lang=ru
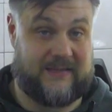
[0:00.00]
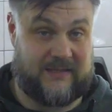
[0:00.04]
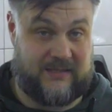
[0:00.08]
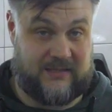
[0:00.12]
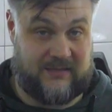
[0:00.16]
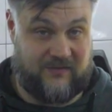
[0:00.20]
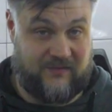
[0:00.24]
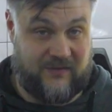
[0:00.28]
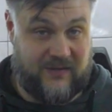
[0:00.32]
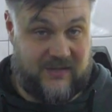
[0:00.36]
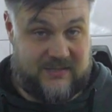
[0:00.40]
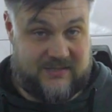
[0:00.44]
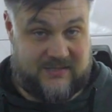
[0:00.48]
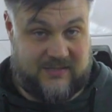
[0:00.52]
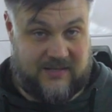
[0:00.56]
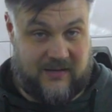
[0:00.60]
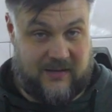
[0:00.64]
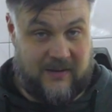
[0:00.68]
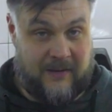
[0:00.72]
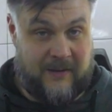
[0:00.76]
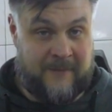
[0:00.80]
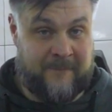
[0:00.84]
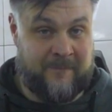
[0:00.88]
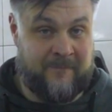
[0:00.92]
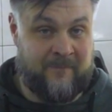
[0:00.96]
этот
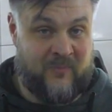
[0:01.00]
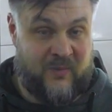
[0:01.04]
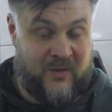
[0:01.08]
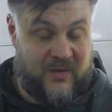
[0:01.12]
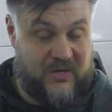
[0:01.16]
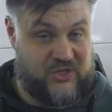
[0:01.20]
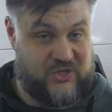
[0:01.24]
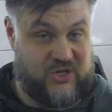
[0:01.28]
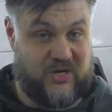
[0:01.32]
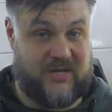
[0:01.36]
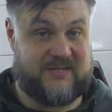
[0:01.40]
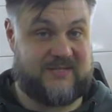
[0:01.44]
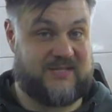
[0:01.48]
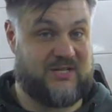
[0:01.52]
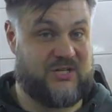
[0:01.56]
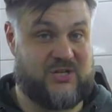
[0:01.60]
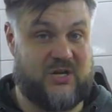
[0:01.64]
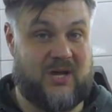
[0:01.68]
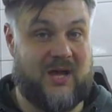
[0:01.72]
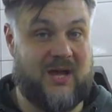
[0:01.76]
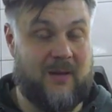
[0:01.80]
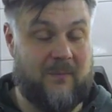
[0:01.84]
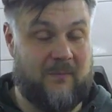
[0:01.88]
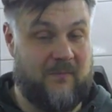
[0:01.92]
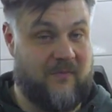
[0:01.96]
двигатель, шаг за
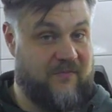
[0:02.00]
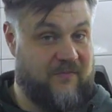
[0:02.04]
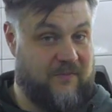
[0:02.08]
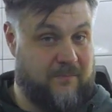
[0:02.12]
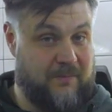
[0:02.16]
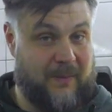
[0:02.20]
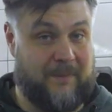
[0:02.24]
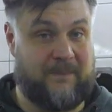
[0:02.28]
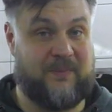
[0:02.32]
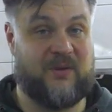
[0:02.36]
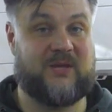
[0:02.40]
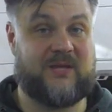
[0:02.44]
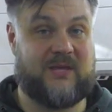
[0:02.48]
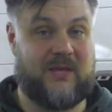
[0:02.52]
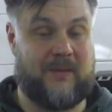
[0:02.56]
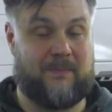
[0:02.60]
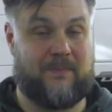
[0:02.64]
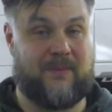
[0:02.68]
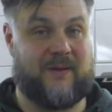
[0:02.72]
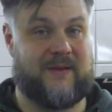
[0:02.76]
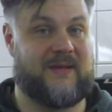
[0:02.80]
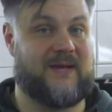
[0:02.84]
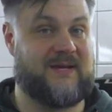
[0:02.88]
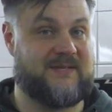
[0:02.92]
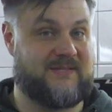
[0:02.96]
шагом, в попытке
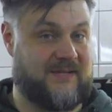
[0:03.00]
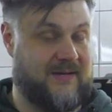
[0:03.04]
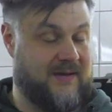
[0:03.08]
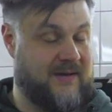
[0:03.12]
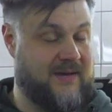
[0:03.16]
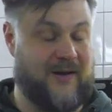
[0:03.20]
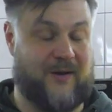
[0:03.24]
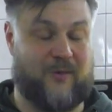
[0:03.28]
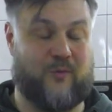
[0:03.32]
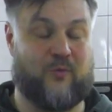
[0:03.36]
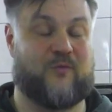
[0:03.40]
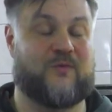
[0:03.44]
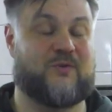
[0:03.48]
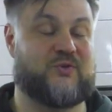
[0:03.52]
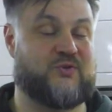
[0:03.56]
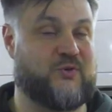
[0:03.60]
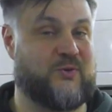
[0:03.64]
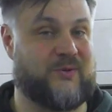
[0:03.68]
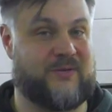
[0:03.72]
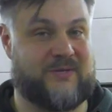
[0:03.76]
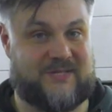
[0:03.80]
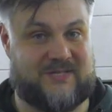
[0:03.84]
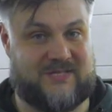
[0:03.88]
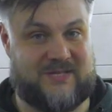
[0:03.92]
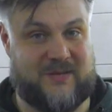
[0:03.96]
понять, какого
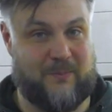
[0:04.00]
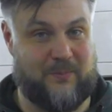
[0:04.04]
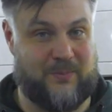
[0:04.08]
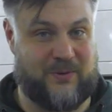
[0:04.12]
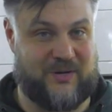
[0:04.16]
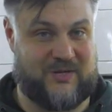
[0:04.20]
черта с ним